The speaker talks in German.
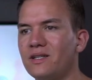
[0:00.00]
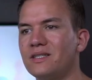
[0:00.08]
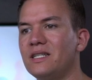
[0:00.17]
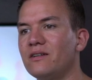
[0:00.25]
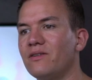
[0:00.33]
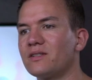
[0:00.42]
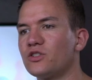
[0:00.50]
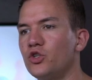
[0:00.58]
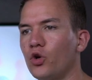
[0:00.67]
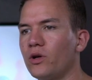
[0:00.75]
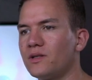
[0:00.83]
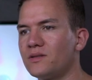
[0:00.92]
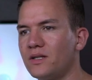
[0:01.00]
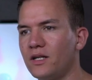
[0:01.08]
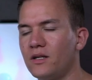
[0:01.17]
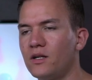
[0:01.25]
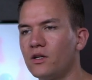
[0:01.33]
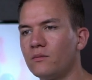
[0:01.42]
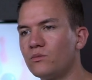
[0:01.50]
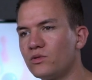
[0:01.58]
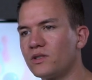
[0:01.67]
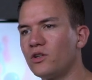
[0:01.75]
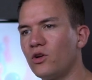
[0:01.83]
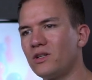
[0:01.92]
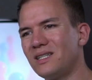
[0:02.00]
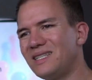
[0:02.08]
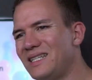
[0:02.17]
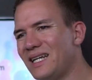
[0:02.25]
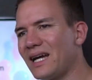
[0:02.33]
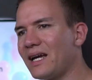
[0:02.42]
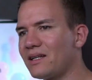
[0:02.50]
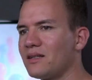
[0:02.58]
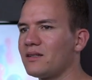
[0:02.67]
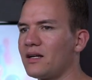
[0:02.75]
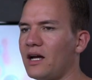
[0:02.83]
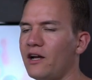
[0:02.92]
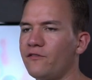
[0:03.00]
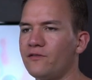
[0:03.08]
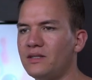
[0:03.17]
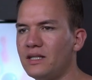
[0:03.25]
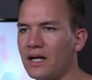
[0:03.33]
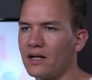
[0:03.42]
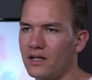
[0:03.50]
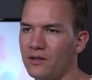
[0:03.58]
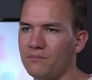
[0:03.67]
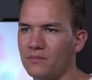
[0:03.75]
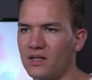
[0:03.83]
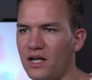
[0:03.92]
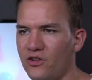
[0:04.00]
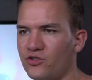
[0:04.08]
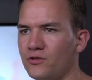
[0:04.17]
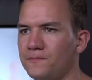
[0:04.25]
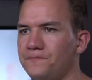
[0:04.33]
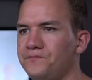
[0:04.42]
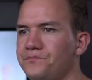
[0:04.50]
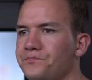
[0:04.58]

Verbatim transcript: Wenn sie hier was Neues sehen, muss die Leute direkt greifen, direkt eben catchen